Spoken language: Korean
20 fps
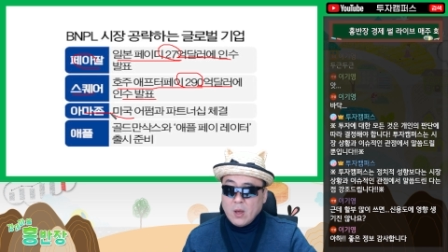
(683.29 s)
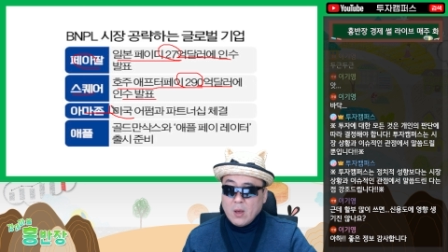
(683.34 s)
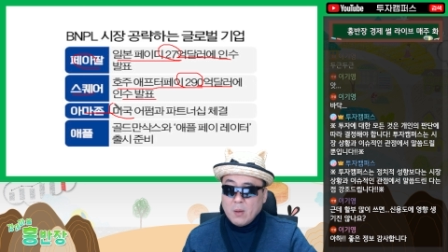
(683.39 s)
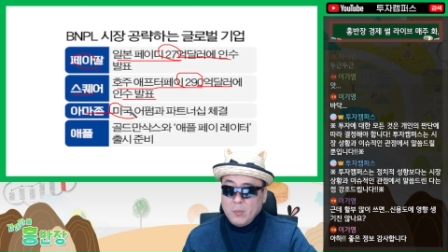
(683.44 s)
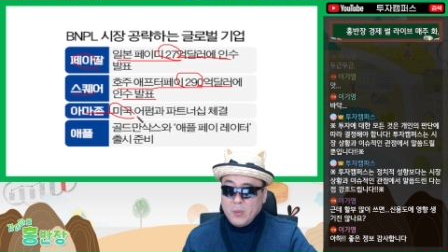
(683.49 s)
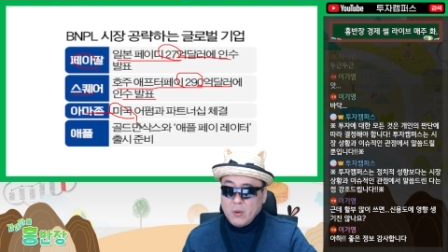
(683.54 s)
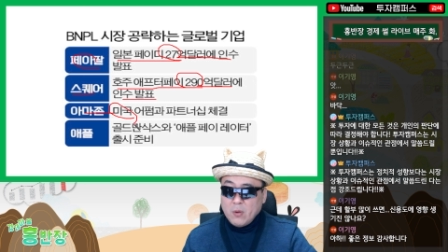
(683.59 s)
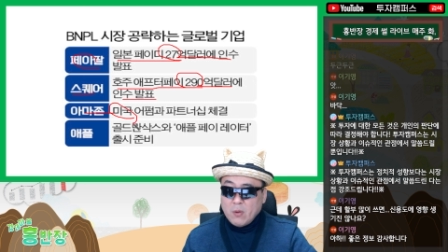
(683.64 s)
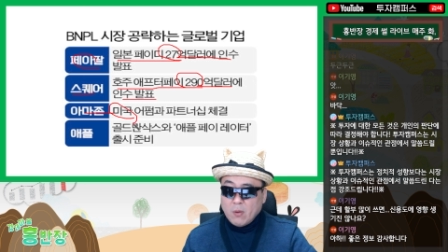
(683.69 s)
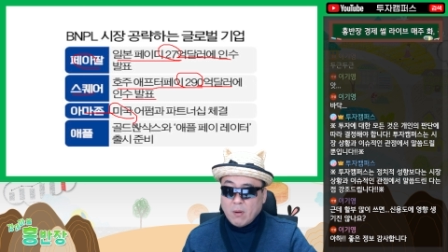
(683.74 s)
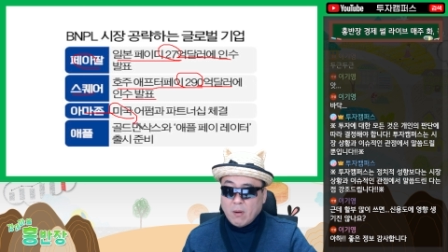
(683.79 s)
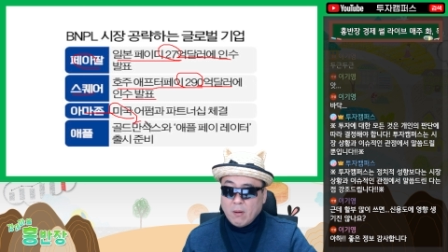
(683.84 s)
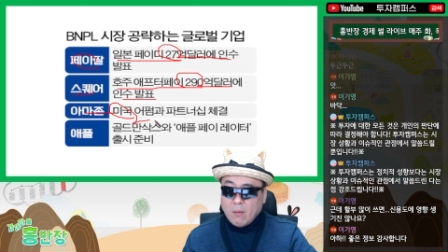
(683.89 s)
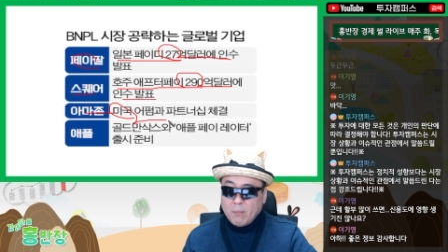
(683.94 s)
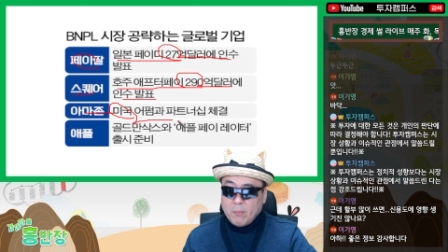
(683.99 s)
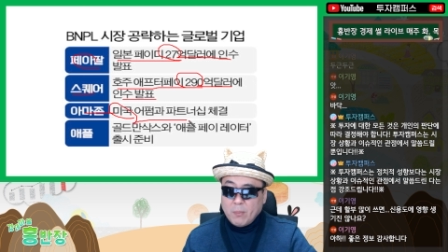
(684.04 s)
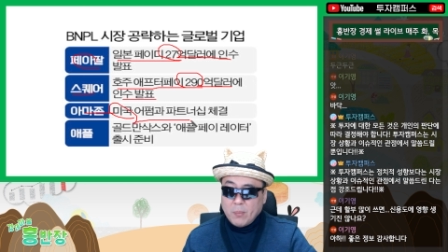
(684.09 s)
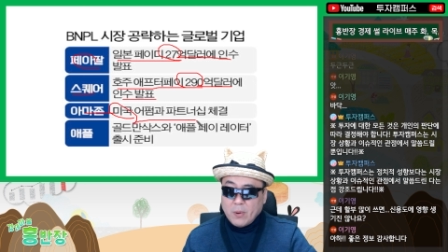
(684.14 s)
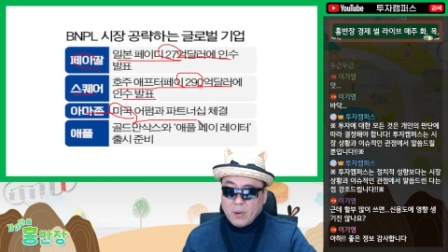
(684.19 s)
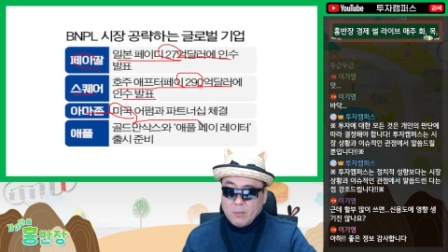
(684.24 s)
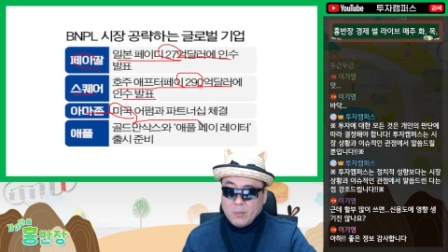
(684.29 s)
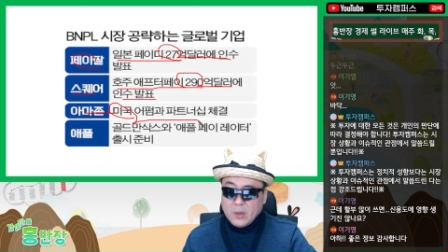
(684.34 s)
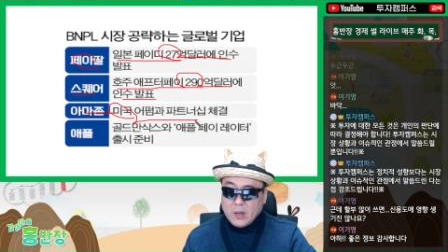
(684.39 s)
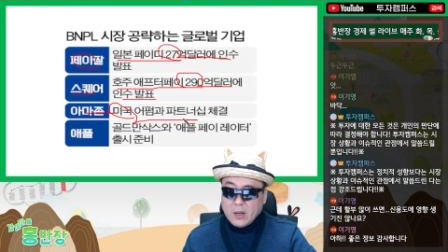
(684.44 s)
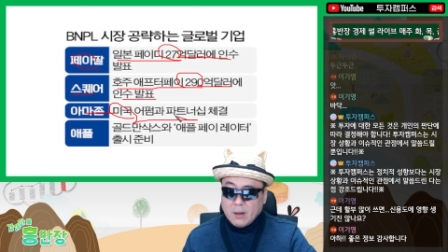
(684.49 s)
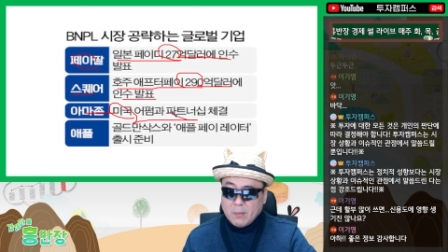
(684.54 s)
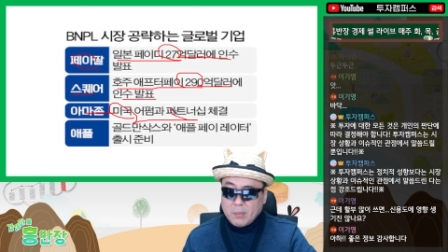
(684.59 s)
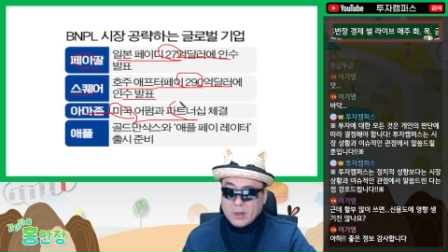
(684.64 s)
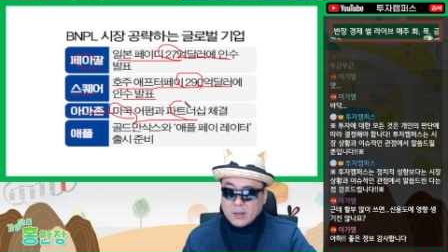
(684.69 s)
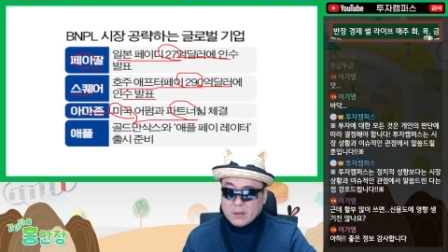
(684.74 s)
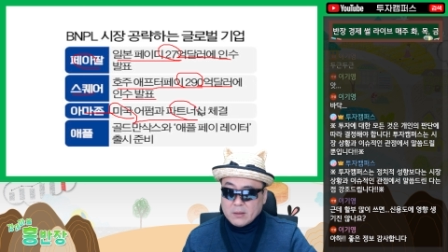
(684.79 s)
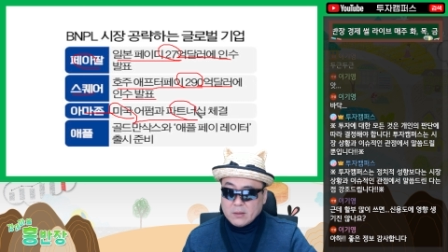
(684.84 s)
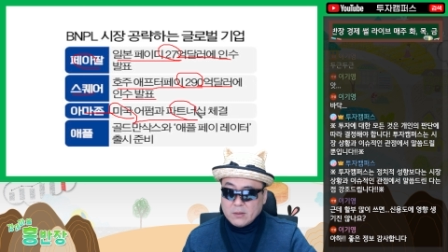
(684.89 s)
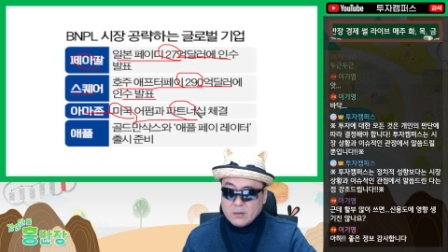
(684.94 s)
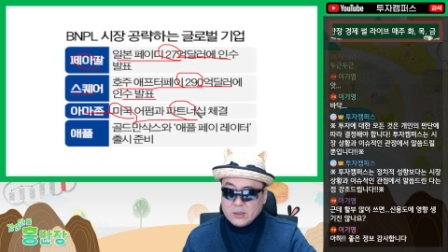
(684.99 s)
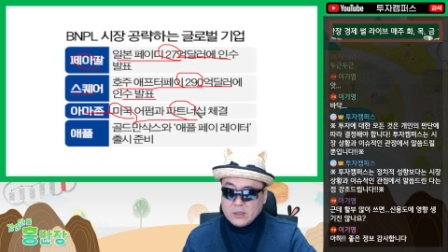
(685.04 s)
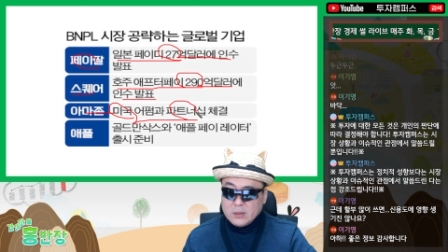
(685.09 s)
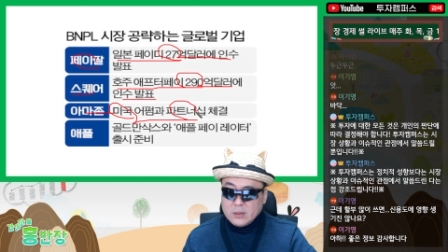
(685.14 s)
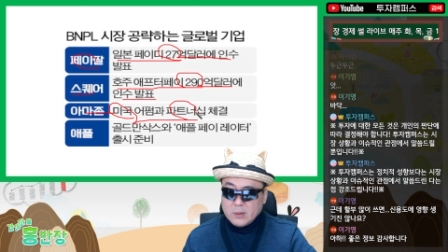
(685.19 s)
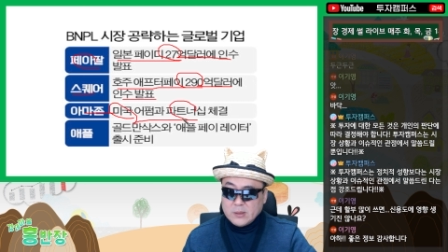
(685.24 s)
미국 어펌과
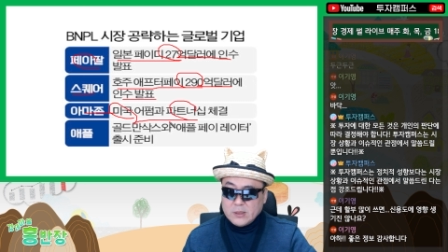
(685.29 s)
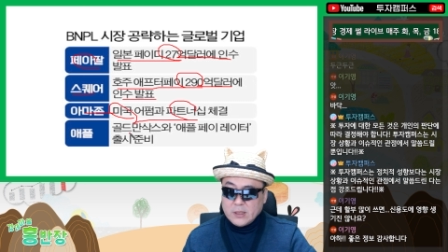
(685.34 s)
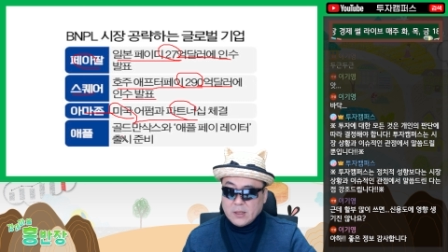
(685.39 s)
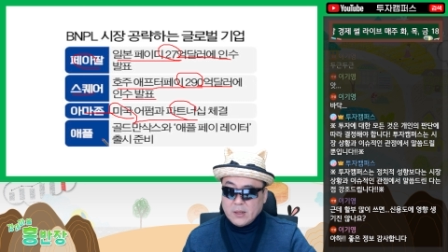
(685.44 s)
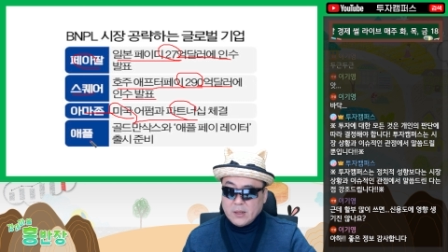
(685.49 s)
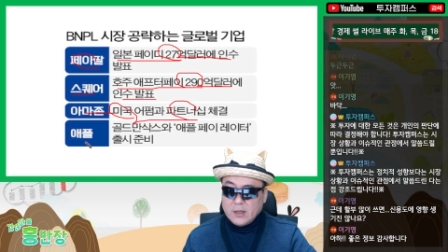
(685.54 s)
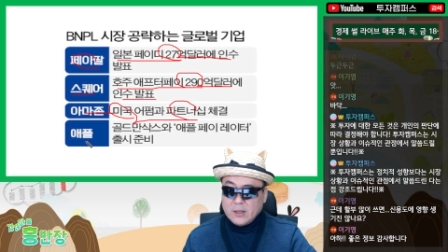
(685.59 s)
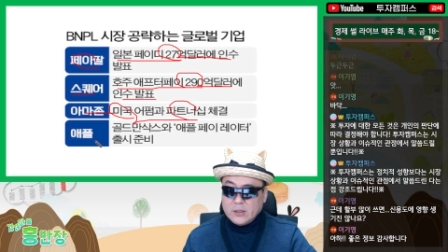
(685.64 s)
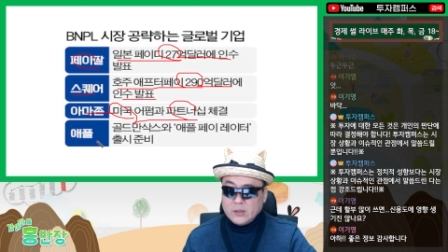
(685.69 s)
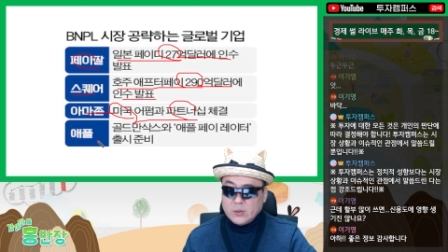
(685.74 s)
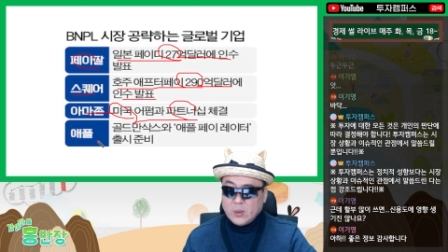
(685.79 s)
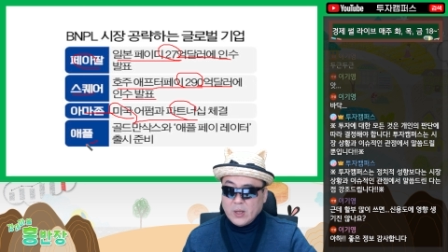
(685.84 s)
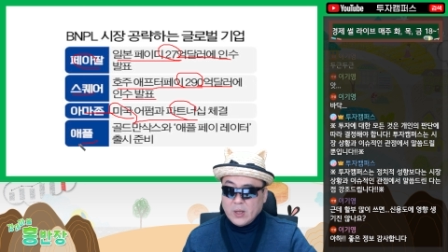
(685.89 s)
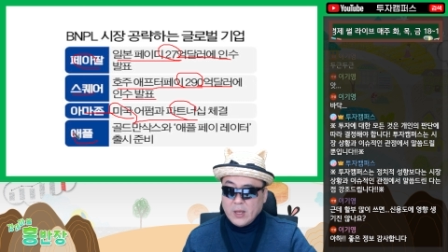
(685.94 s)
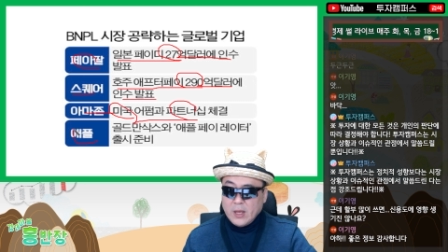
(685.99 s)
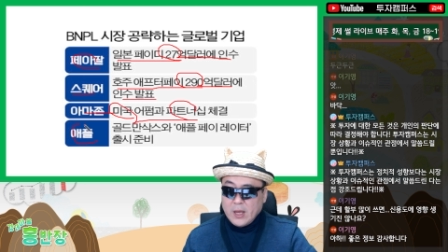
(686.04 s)
파트너십을 체결했죠.